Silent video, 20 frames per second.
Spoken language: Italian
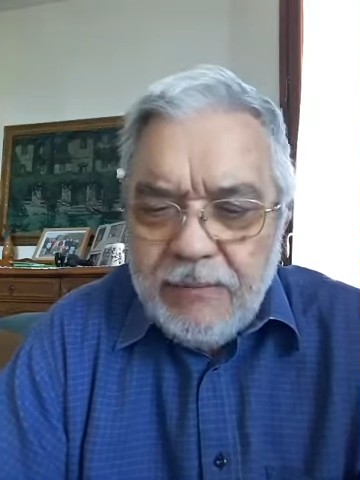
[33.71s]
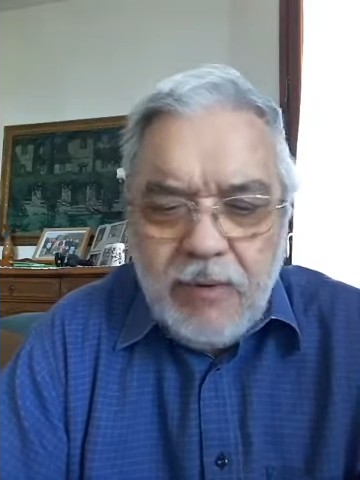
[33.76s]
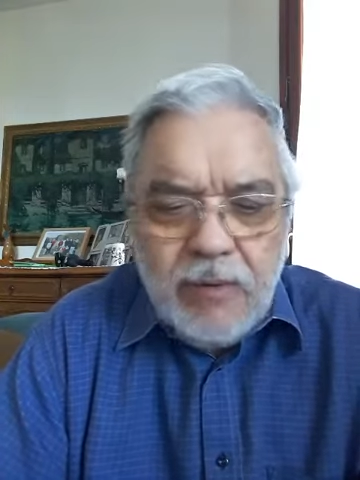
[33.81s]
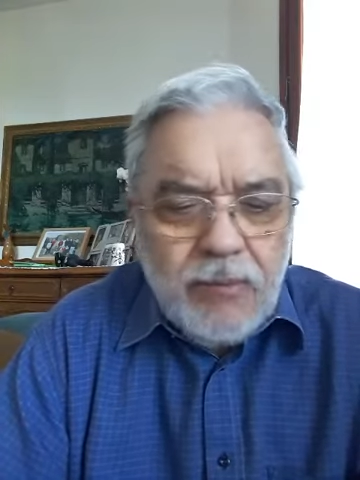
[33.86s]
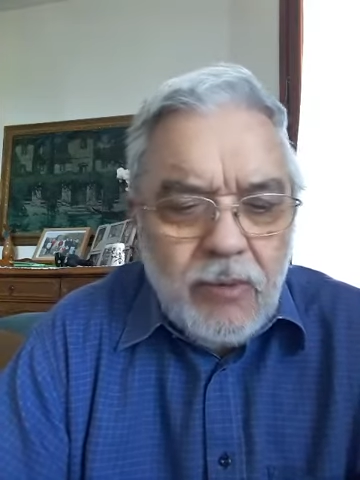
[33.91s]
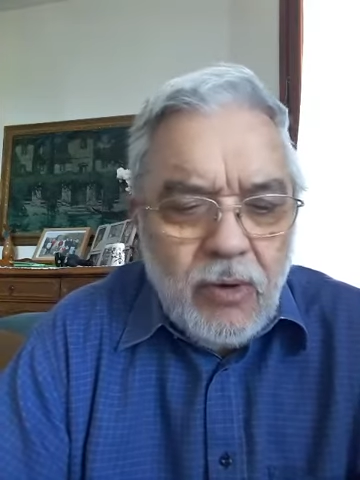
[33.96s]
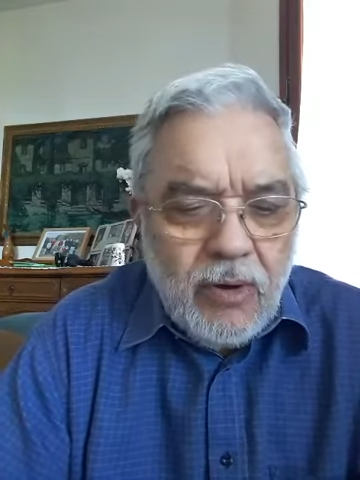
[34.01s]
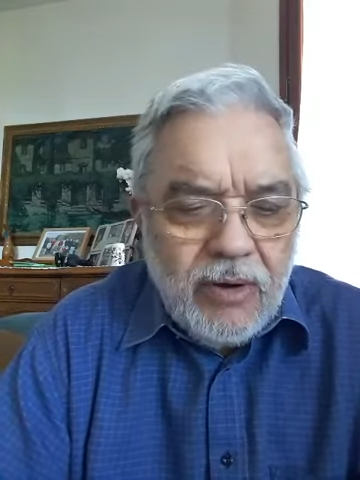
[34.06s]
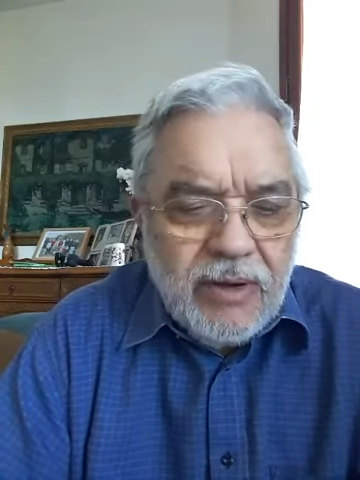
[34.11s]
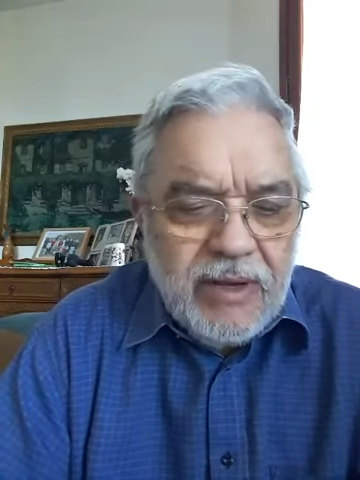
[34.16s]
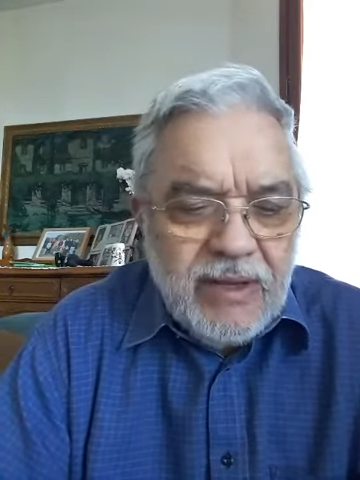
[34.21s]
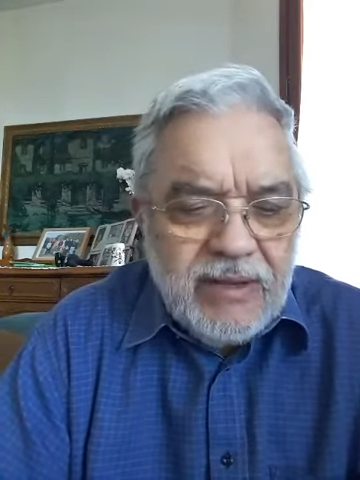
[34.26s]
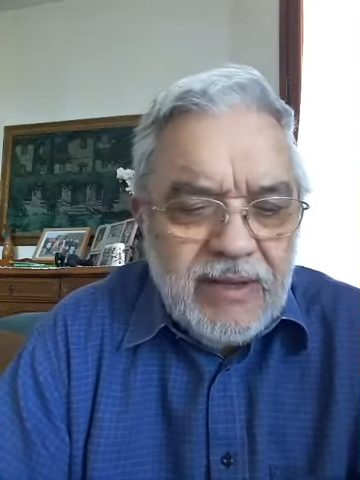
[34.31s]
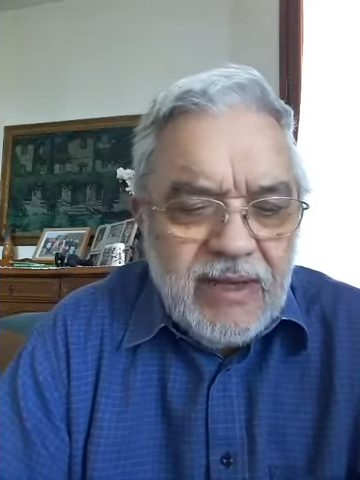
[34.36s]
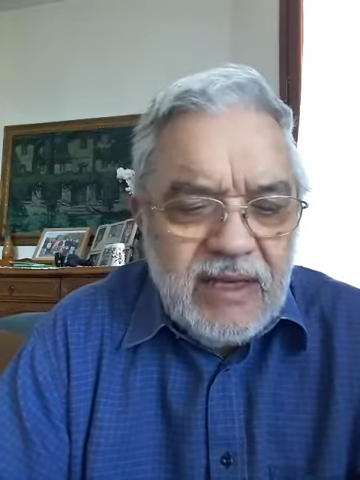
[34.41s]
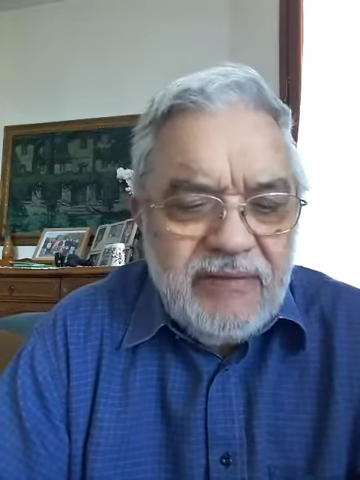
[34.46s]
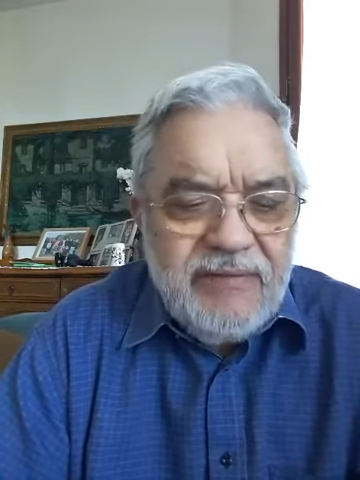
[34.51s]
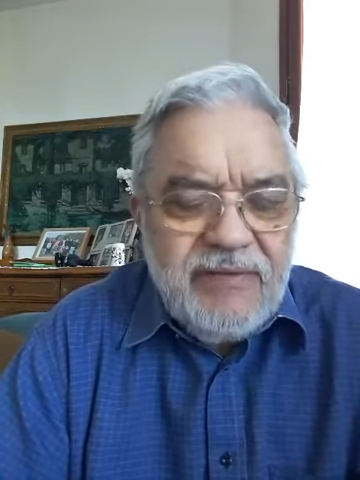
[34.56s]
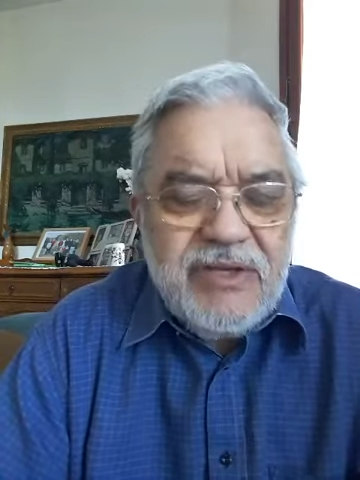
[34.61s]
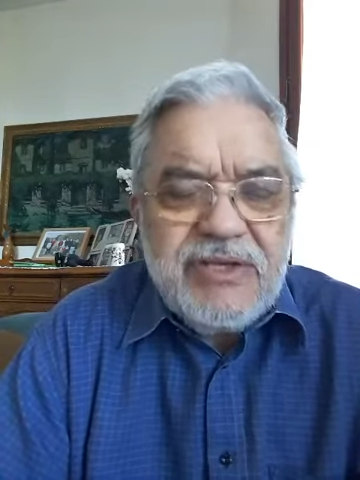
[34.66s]
memoria
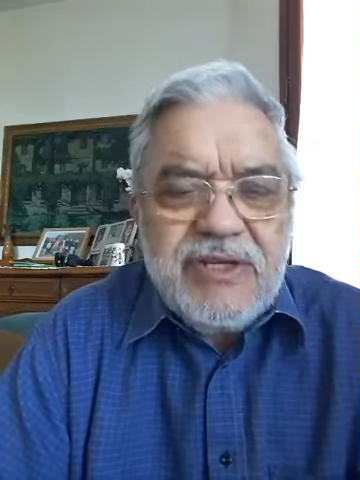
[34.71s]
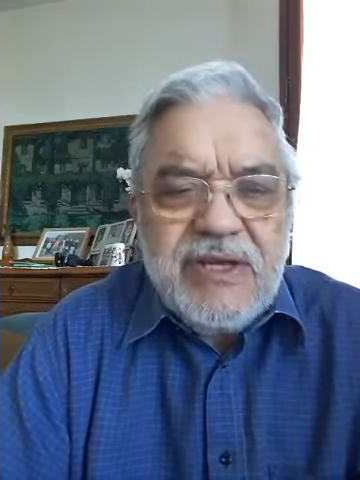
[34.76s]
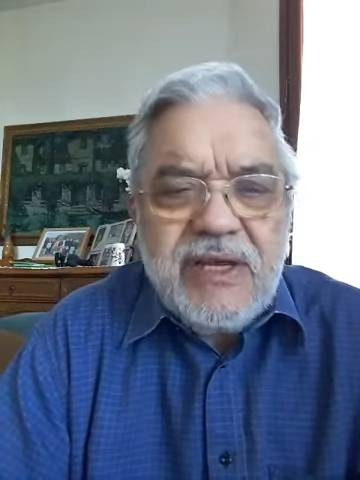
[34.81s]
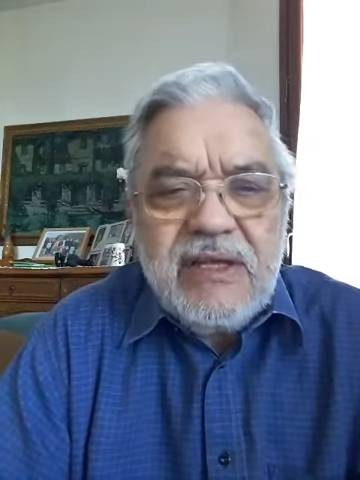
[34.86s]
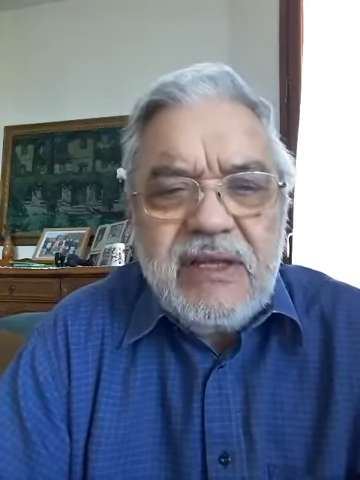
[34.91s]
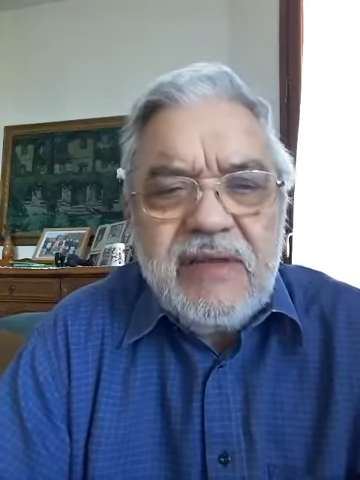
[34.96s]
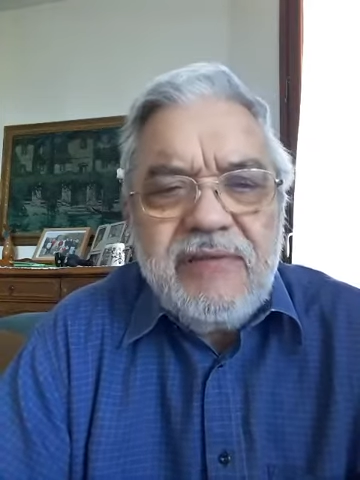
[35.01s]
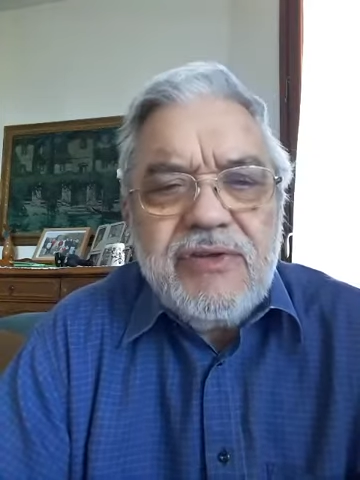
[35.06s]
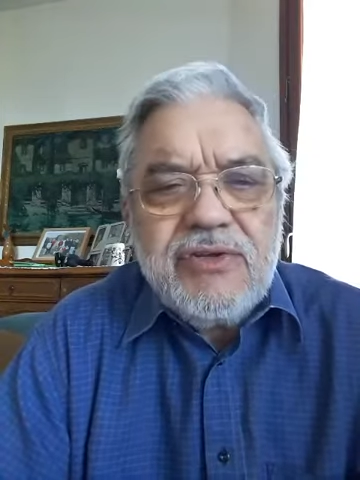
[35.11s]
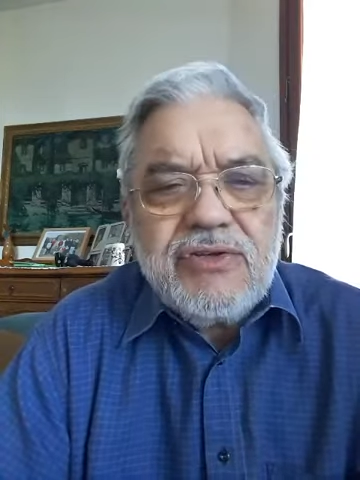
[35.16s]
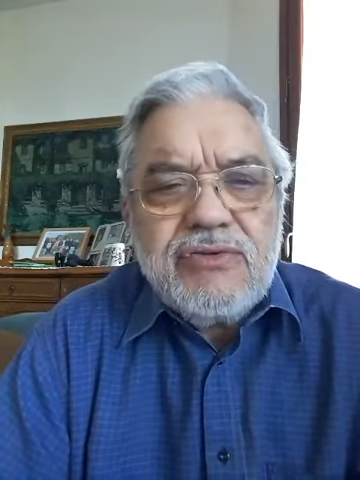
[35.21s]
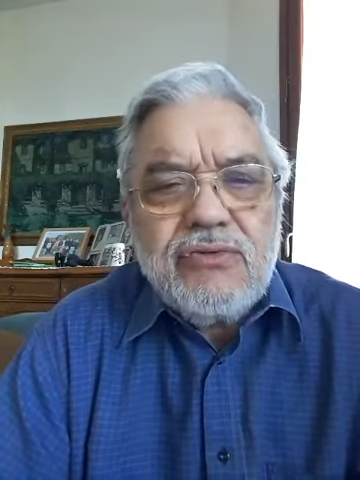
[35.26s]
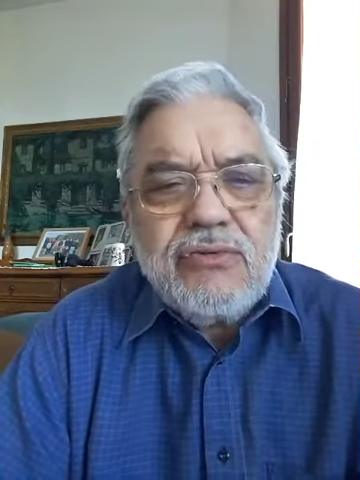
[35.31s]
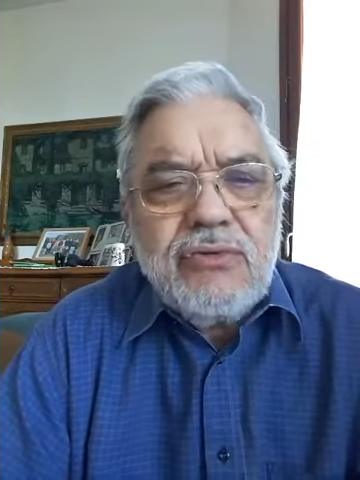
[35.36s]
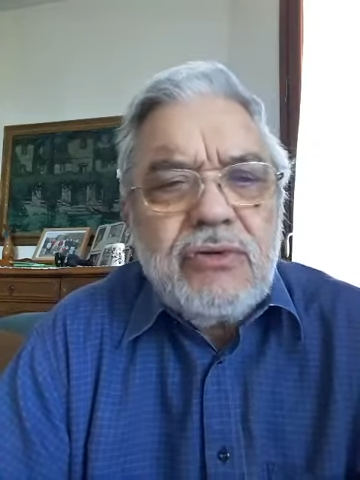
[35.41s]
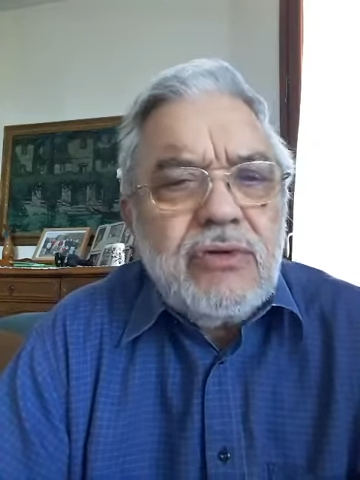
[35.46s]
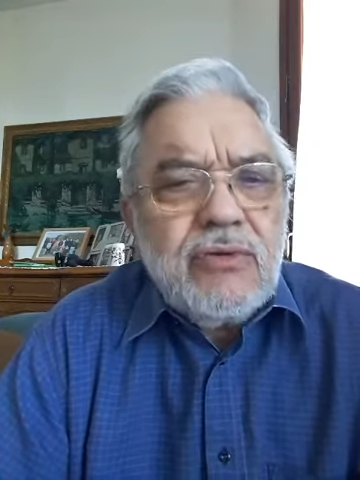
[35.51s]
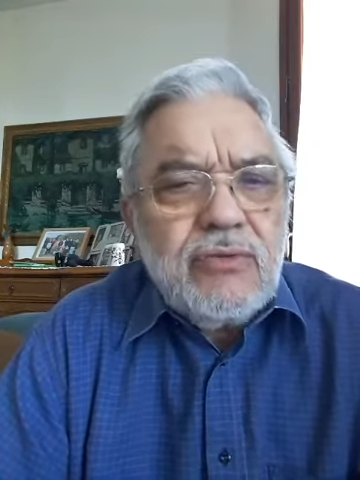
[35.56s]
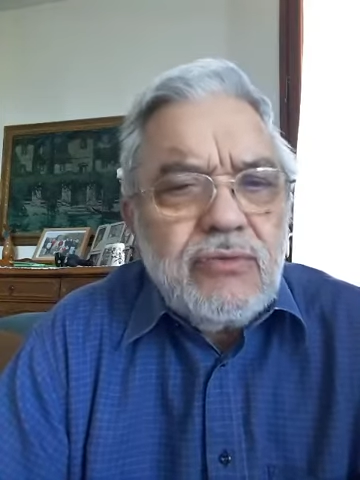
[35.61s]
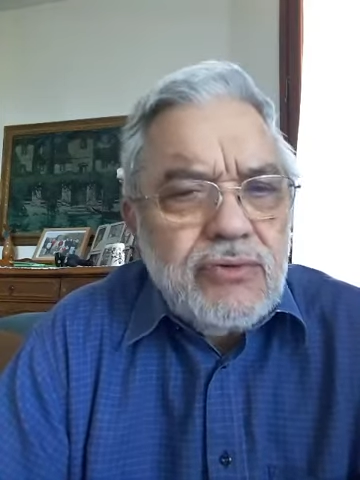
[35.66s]
delle vicende
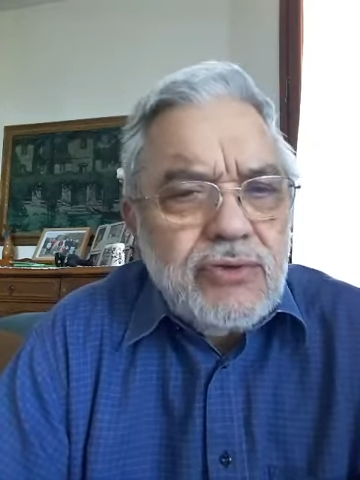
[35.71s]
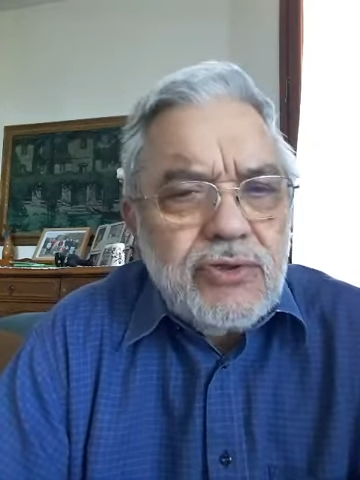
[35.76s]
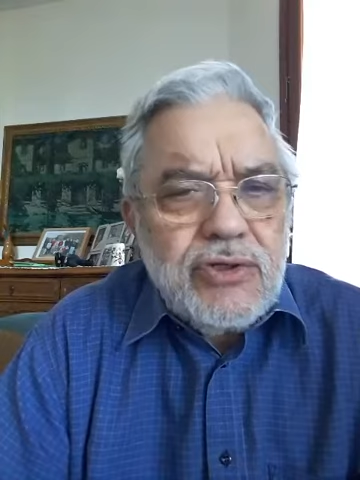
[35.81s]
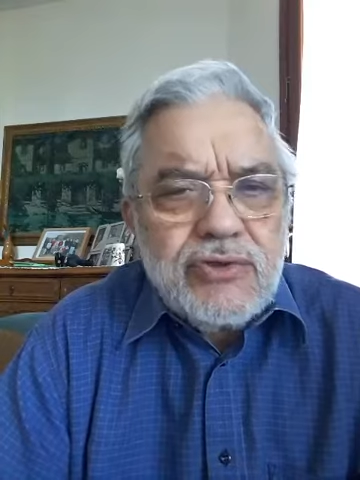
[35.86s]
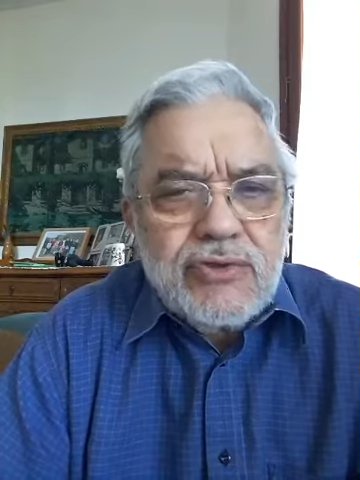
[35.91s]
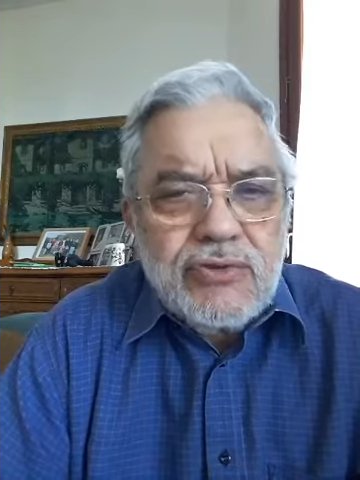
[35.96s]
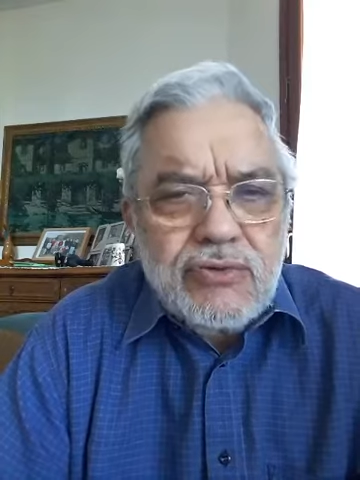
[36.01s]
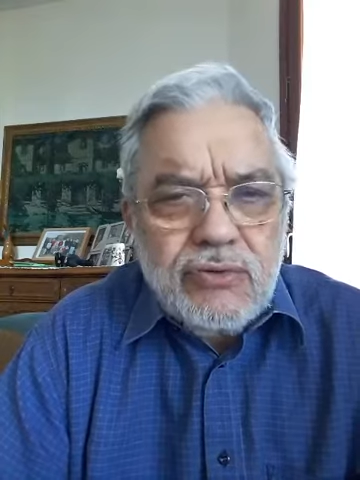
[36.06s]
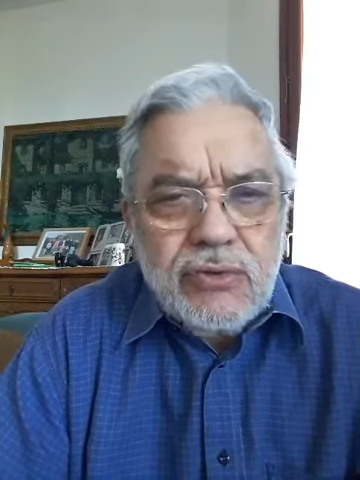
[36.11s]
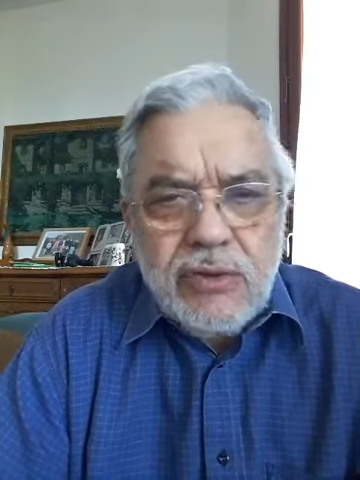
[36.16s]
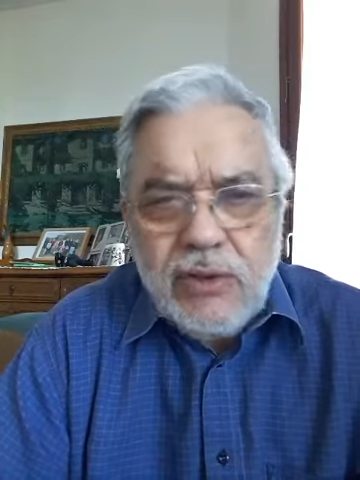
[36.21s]
vissute con Gesù,